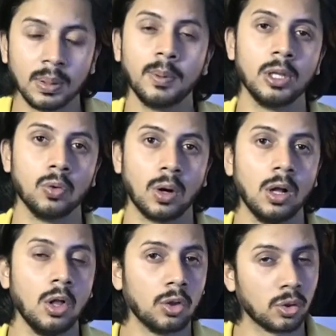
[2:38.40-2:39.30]
भी नहीं हुआ
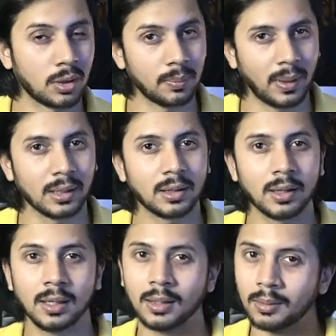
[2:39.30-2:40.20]
तो अगर बात करें
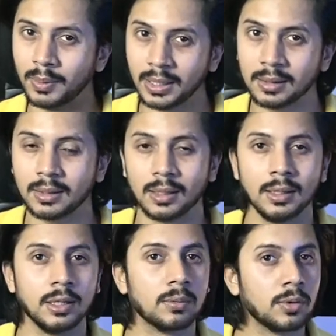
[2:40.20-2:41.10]
मीटिंग्स की
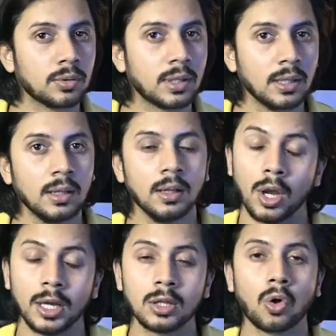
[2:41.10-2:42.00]
इंटरव्यूज़ की
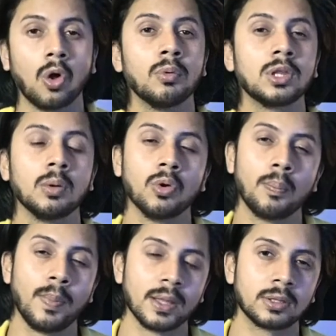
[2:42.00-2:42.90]
इट इज़ ऑलवेज गिव योर
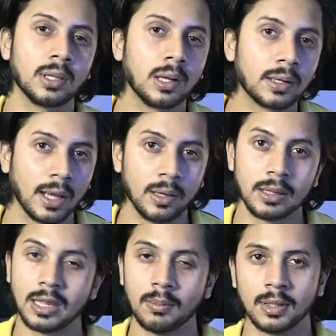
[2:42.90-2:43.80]
बेस्ट रिजल्ट एंड
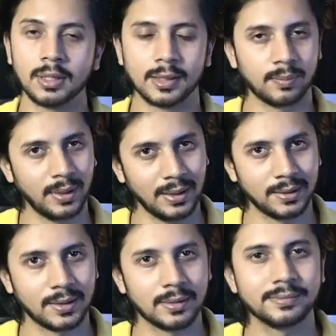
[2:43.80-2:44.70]
सीमलेस एक्सपीरियंस